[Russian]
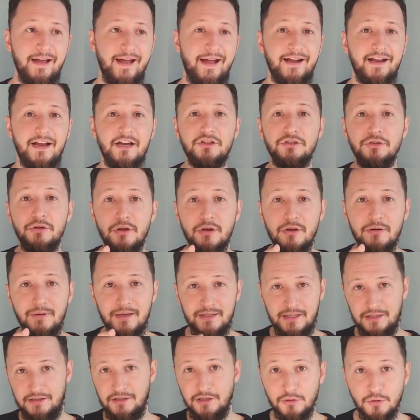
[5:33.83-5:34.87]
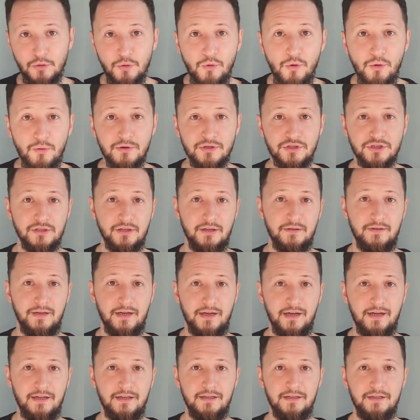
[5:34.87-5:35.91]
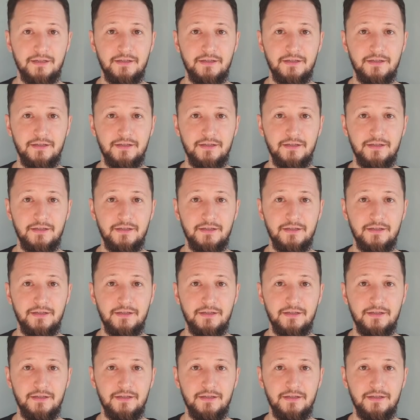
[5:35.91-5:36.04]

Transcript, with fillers: А как же ее хватит на другого человека,